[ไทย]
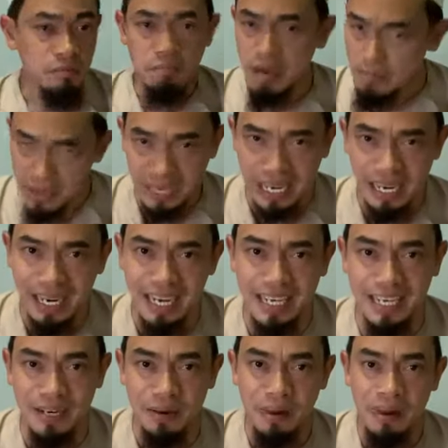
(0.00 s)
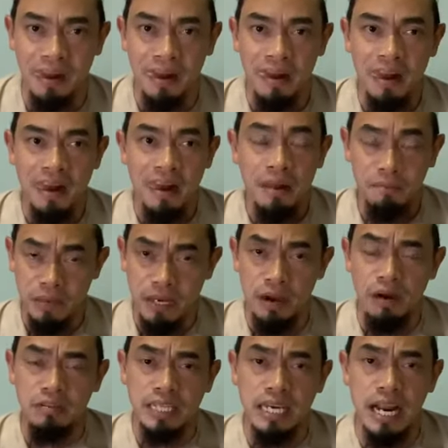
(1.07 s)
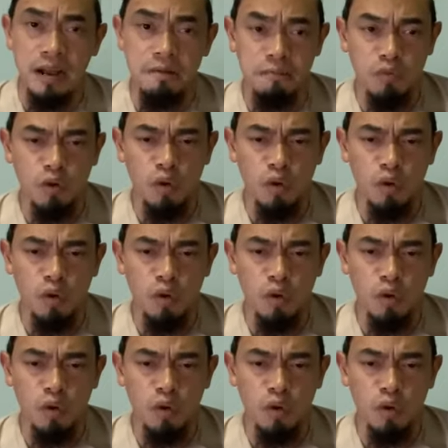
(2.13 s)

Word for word: ไม่มีใครได้ยินพี่น้องที่รัก